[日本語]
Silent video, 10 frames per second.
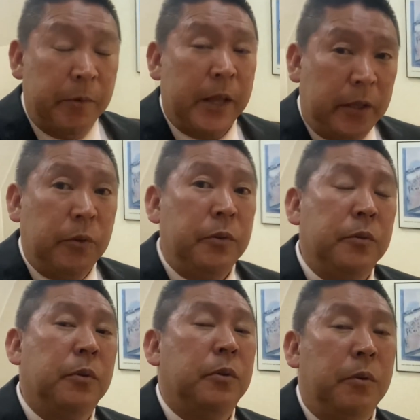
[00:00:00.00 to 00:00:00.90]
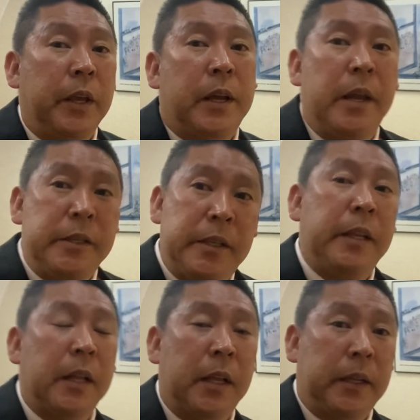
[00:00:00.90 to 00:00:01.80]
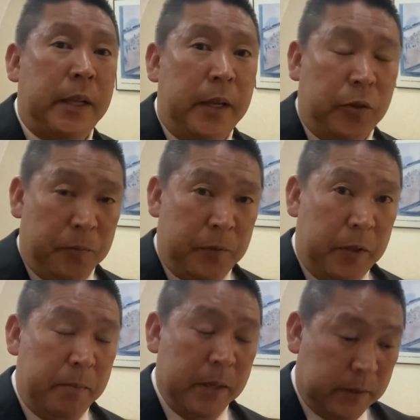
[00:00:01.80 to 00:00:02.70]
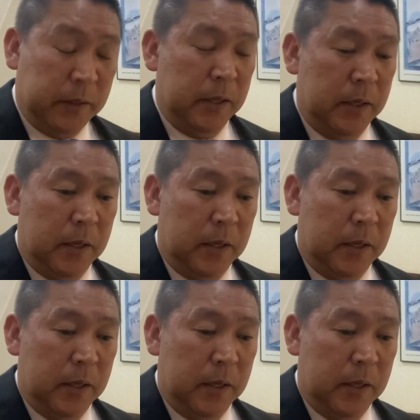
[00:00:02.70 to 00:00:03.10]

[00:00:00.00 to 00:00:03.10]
もないということを理解していただきたいと思います。